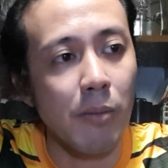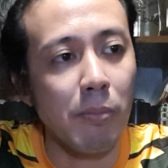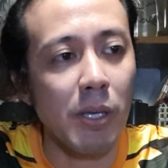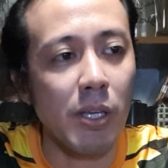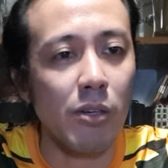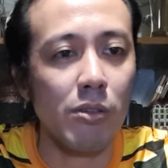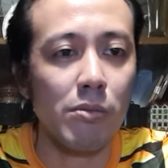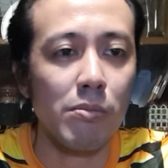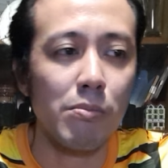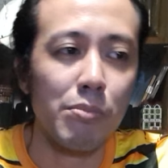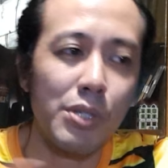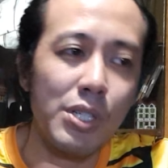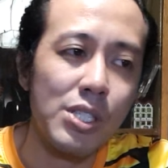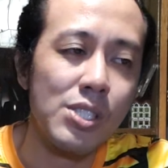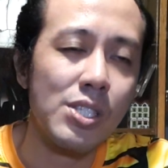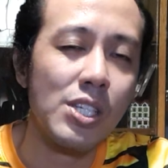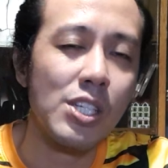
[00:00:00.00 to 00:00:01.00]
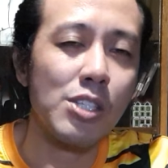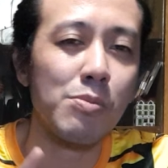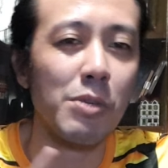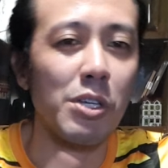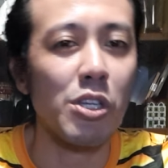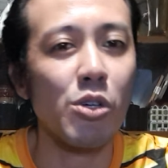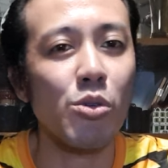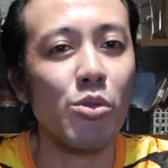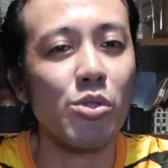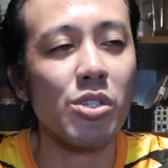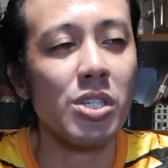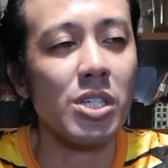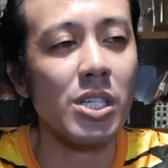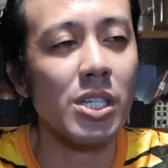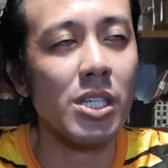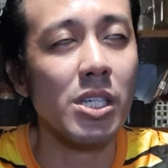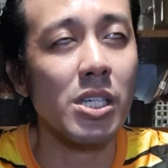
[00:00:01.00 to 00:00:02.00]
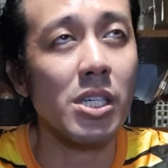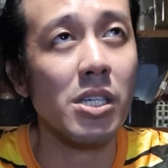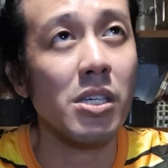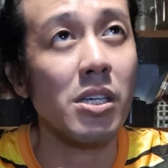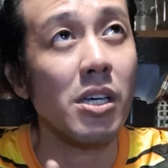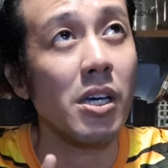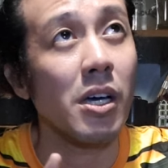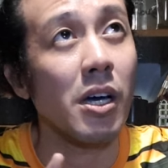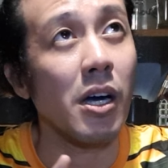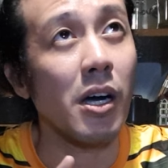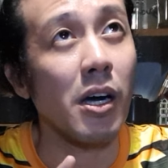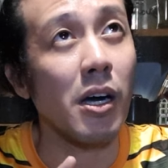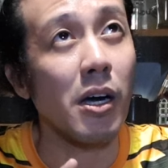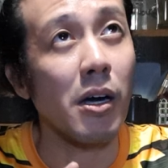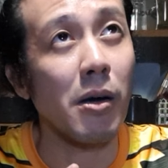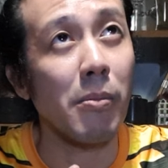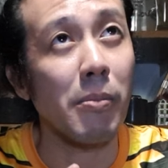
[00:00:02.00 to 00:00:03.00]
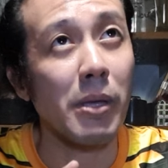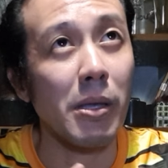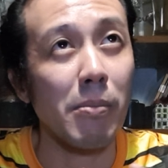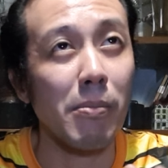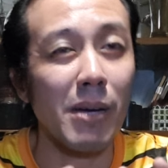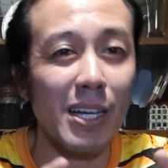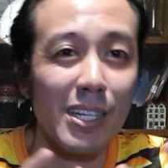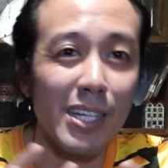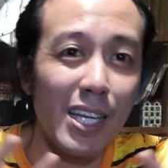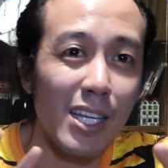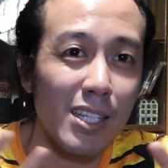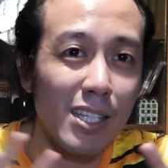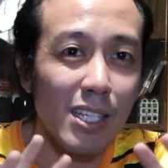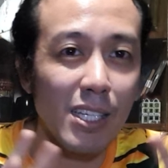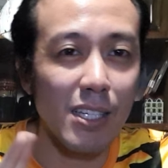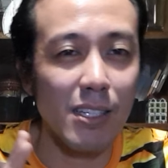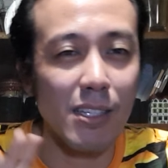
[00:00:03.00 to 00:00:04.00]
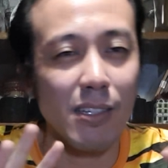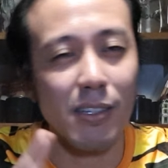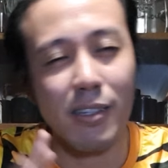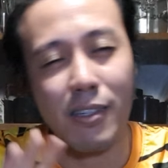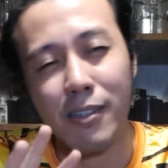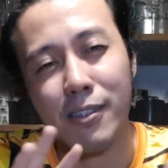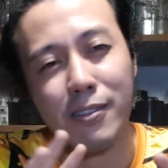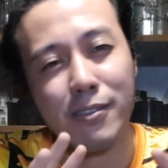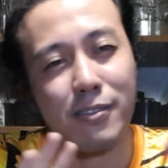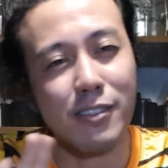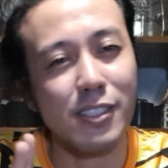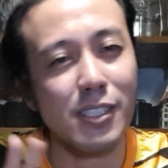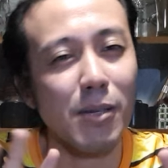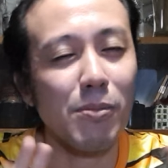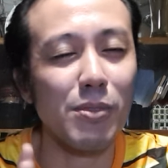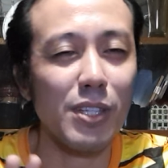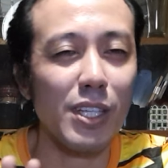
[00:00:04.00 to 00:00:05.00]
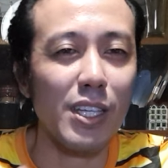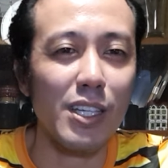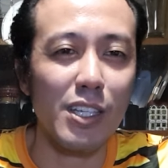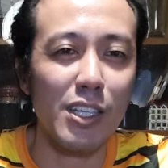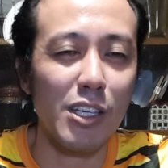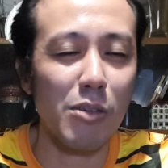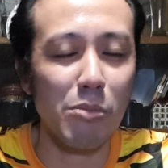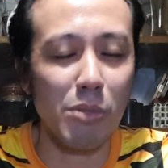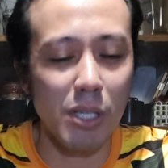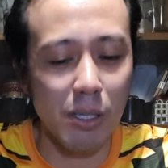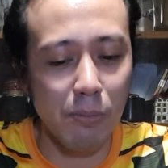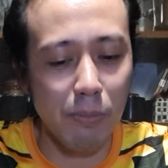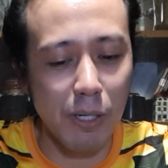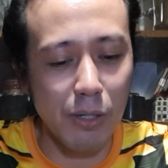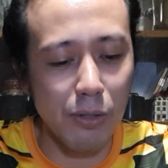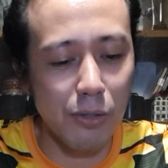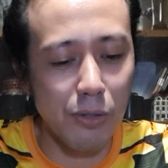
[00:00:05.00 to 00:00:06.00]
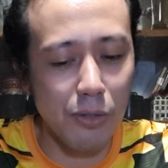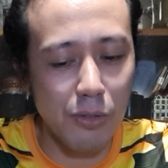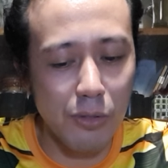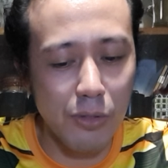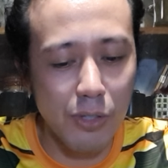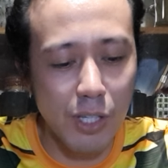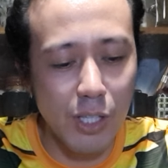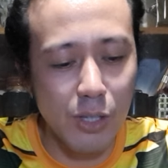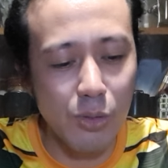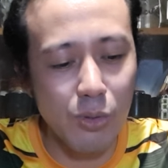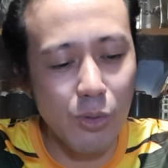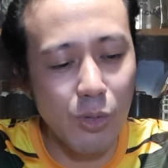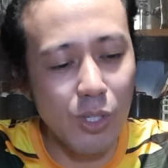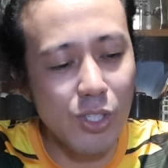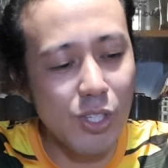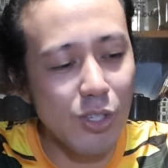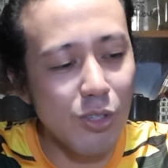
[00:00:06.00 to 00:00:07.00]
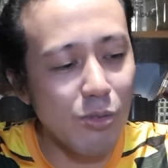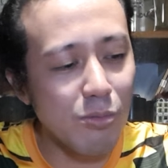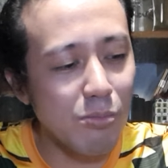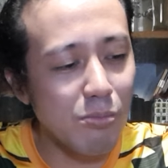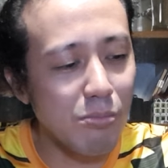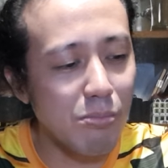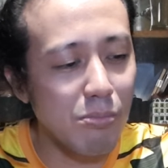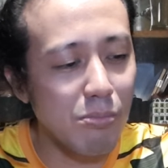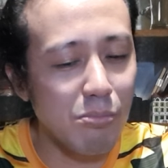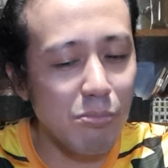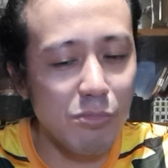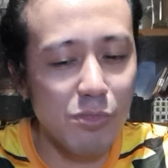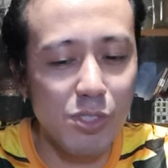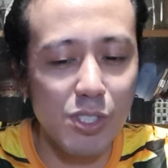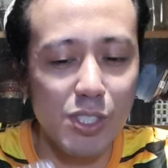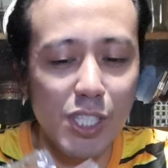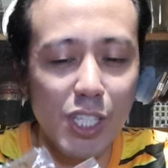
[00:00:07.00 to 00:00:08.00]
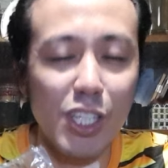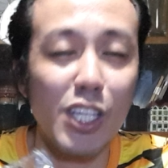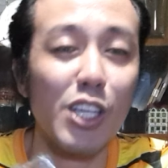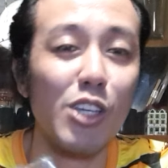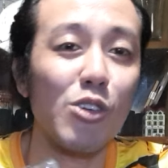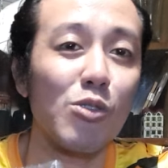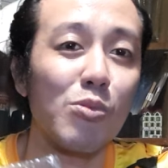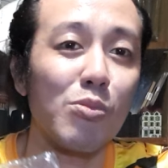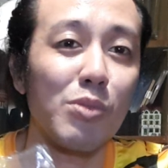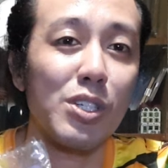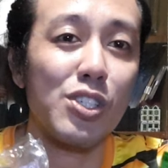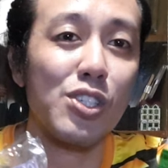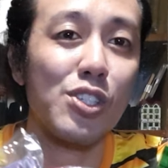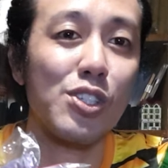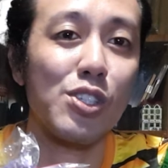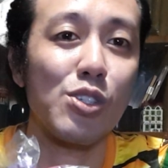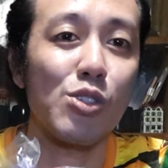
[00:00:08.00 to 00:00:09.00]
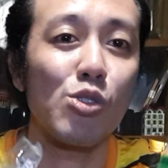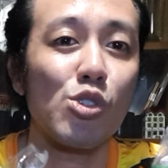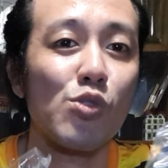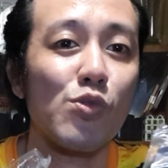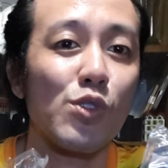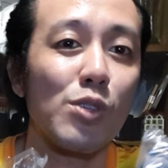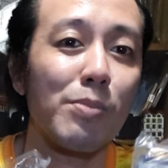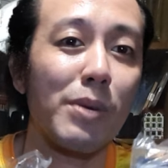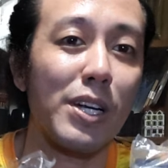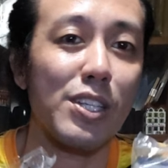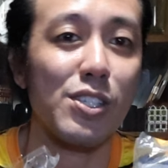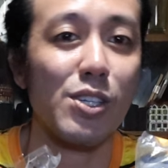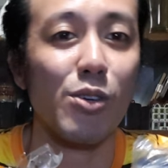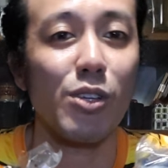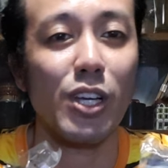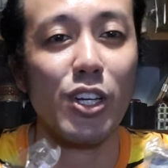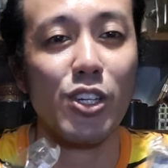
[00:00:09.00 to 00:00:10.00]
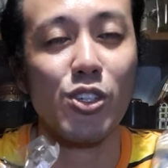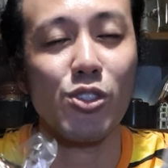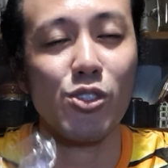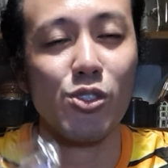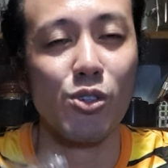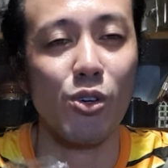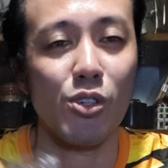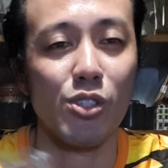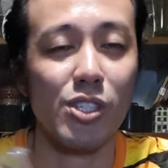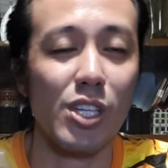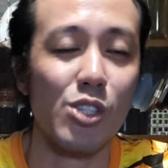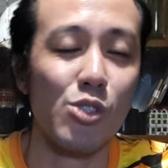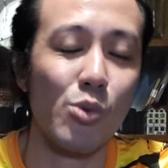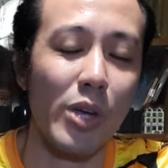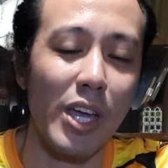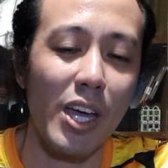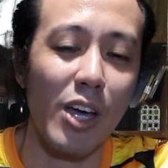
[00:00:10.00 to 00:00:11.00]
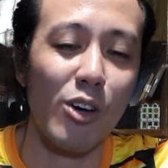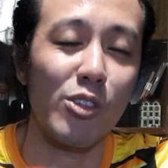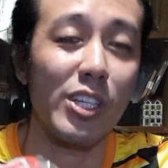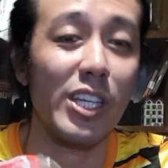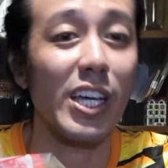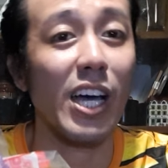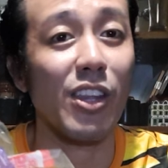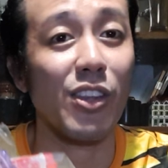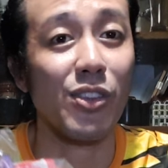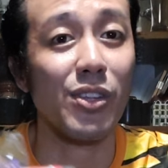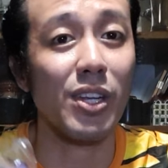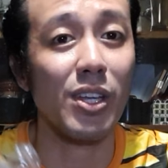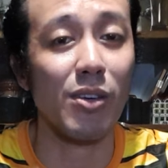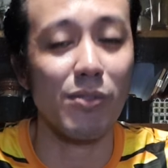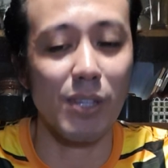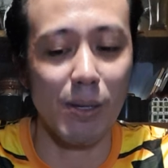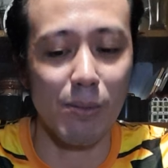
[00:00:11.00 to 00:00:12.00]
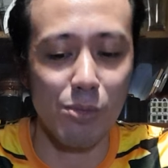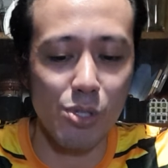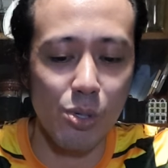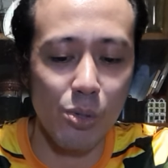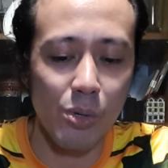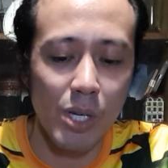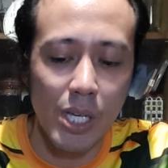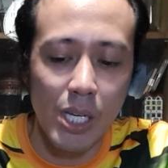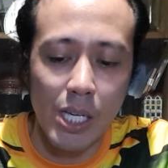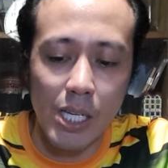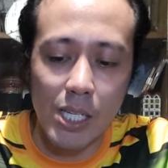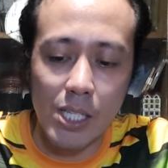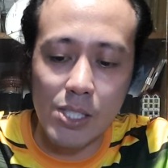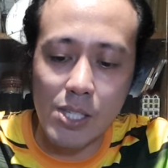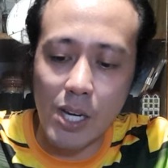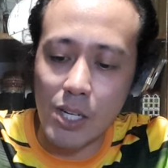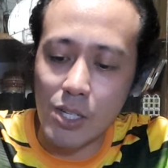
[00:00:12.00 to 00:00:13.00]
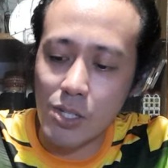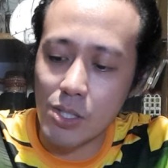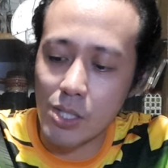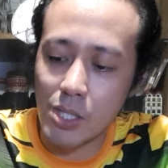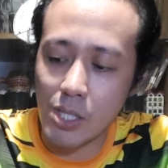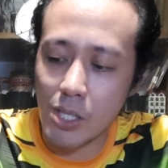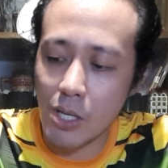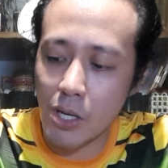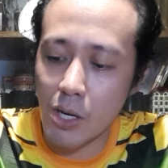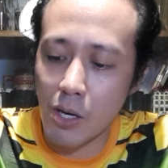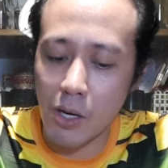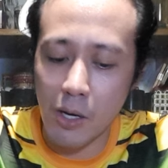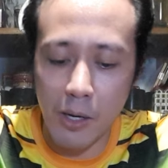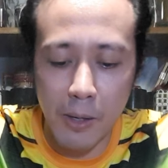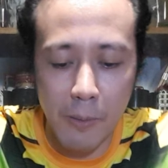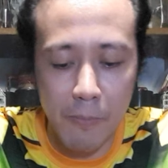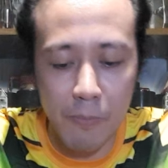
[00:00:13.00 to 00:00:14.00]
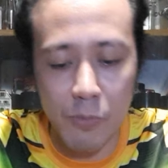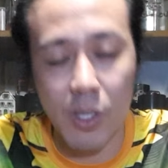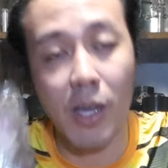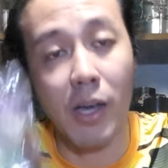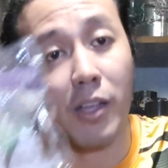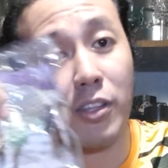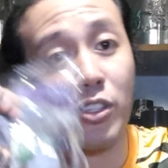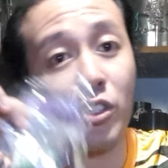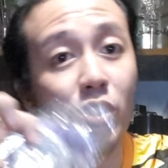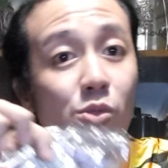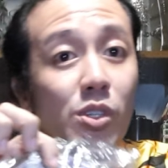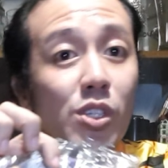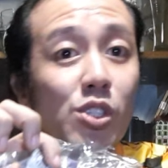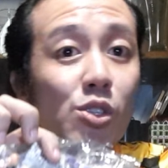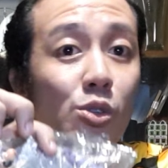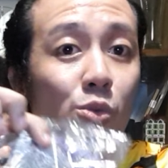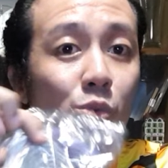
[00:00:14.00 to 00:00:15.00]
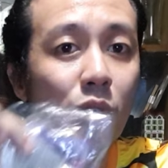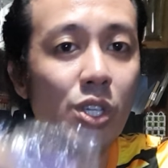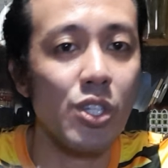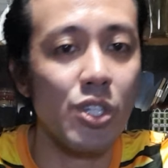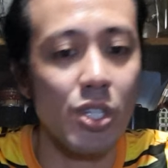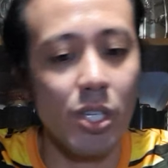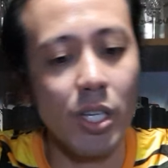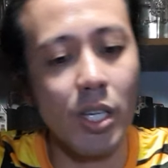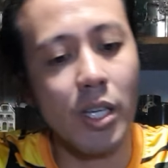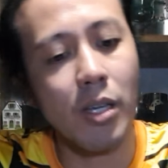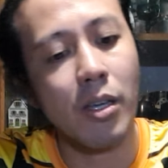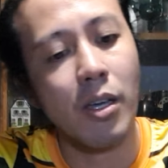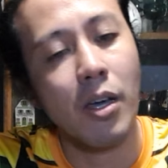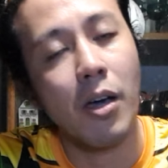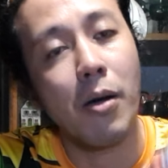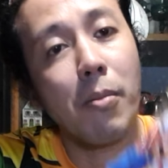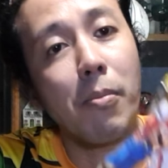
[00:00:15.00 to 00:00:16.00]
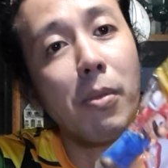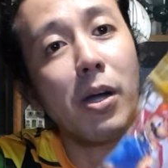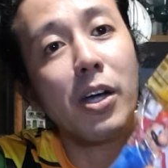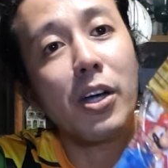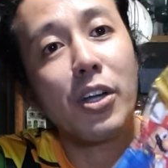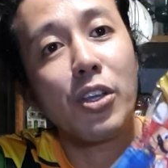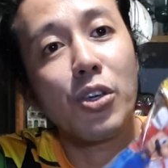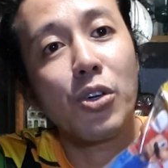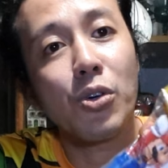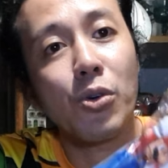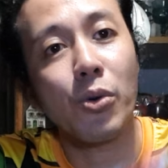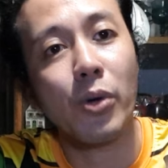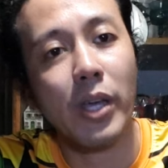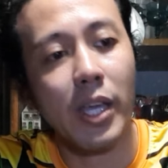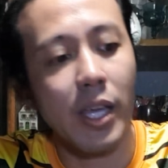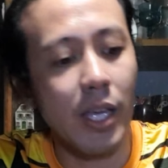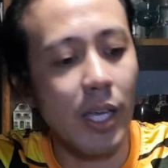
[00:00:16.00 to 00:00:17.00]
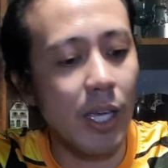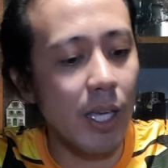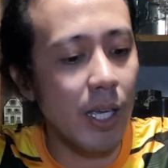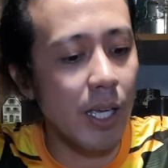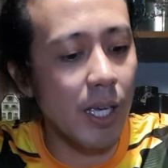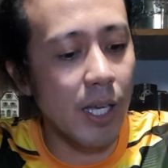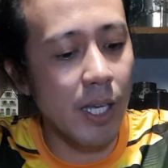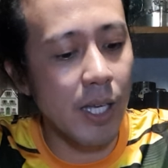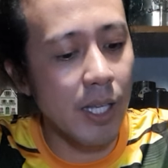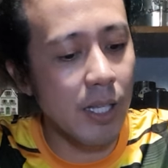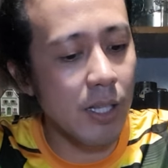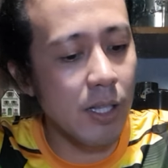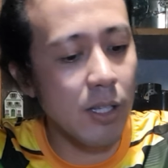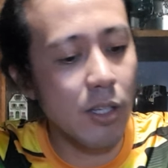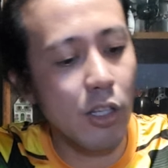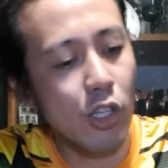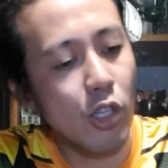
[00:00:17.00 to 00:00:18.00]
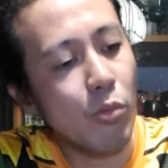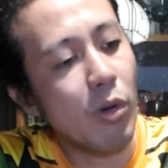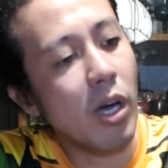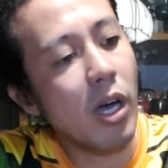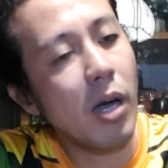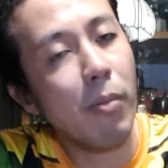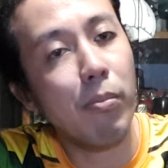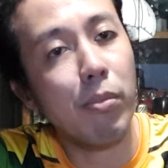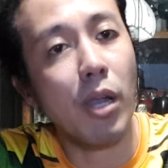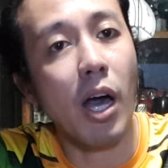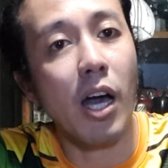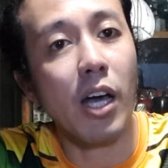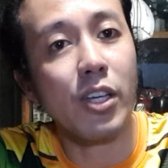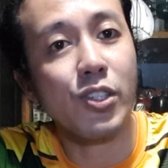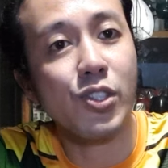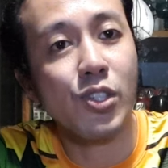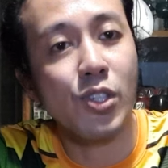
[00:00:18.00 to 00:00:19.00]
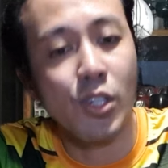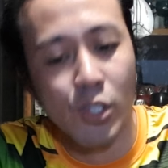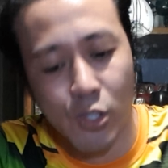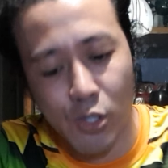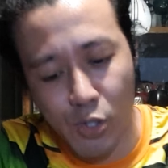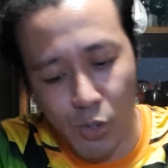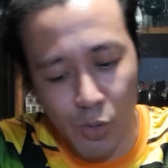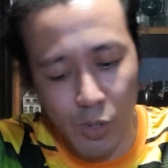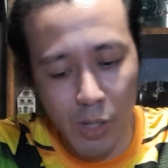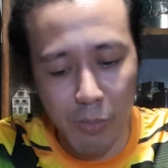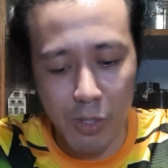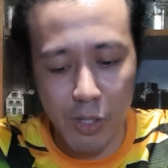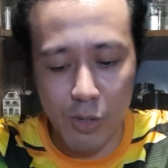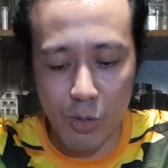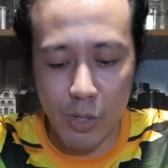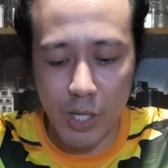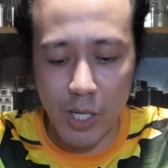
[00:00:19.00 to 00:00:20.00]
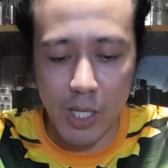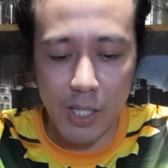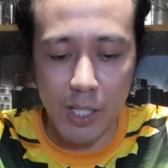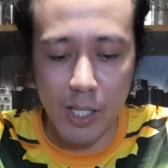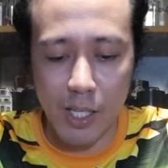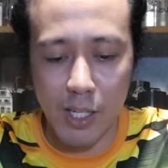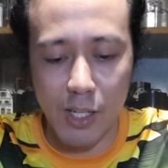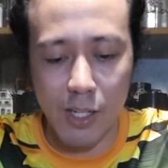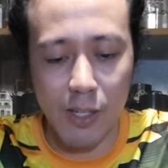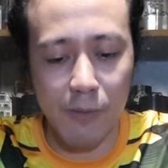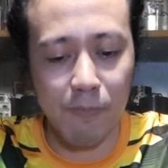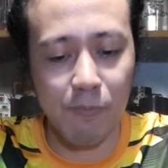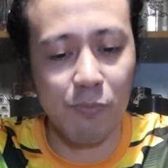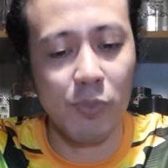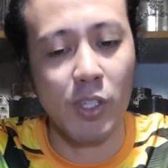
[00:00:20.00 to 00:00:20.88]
Merong princess, may Yoshi, uh, may magnetic uh, something gimmick. Pero ito kasi yung sa tingin kong mas useful para sa collections ko. So that's why I only got three of them. So it's actually, uh, yeah, this is one is Luigi, Mario, and yung mga blocks. So let me go ahead and